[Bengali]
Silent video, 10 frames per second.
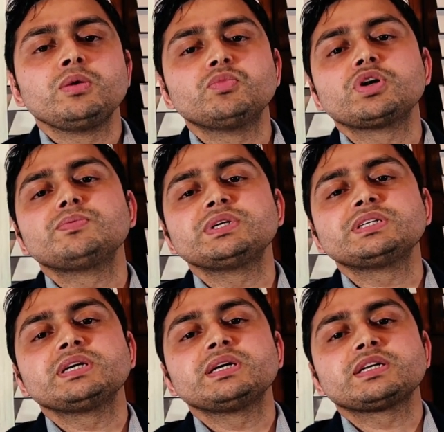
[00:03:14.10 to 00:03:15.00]
মোটামুটি
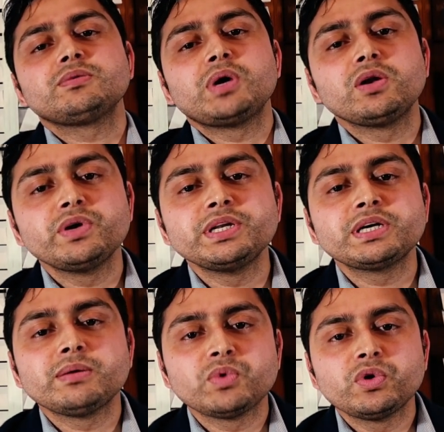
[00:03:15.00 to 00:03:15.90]
সে একটা ভালো
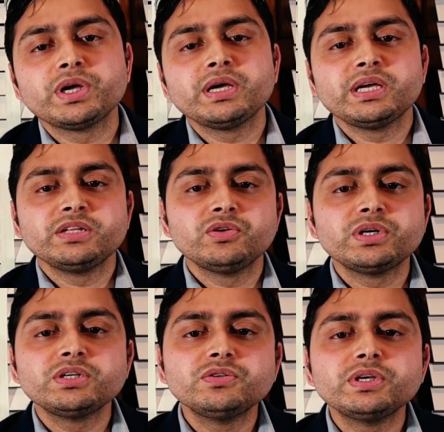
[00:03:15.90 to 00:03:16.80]
ইনকাম করে এই
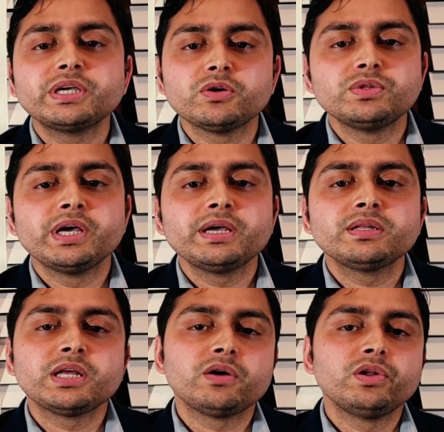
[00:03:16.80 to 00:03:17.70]
ধরনের যদি কেউ দেয়
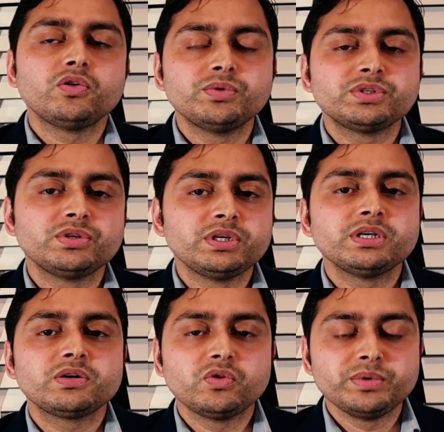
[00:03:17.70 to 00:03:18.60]
তাহলে অবশ্যই এটা
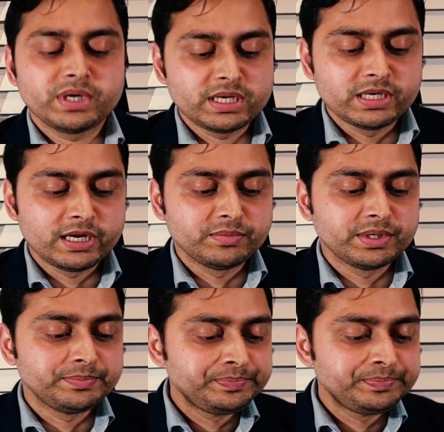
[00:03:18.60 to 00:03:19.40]
খুবই কাজে লাগবে